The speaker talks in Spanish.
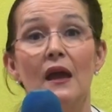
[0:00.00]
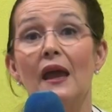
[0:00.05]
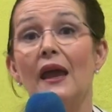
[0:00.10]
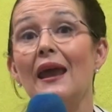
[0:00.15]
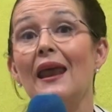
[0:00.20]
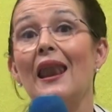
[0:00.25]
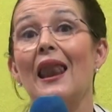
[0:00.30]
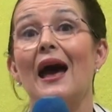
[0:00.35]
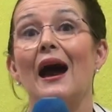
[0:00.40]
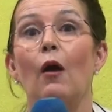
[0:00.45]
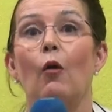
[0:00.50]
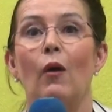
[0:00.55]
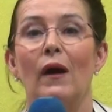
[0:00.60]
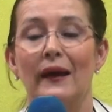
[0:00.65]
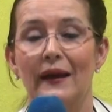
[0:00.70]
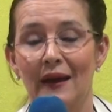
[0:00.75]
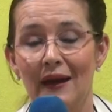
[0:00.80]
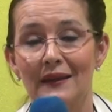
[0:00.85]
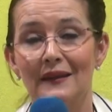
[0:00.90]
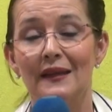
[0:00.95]
el
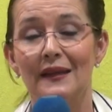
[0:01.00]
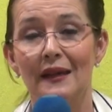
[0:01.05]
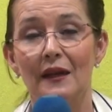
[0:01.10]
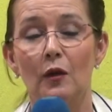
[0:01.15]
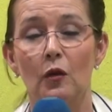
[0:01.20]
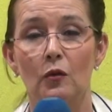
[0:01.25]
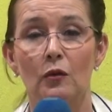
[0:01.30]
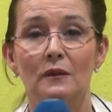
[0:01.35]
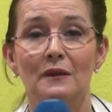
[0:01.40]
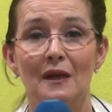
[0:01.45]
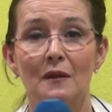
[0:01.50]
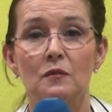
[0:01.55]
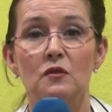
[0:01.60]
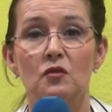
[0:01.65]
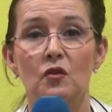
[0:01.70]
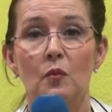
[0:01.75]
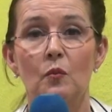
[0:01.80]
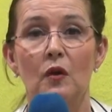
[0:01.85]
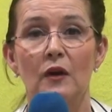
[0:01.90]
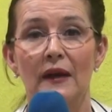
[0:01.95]
aguacate, que lo contamos
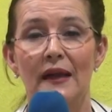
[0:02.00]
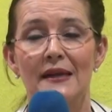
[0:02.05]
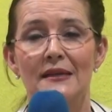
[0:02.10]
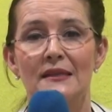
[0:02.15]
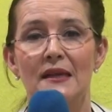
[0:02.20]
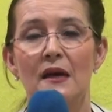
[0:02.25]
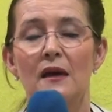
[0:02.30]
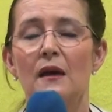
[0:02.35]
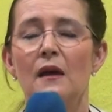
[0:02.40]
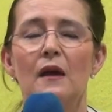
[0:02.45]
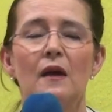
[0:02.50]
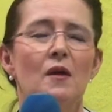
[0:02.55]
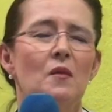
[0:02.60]
como grasa.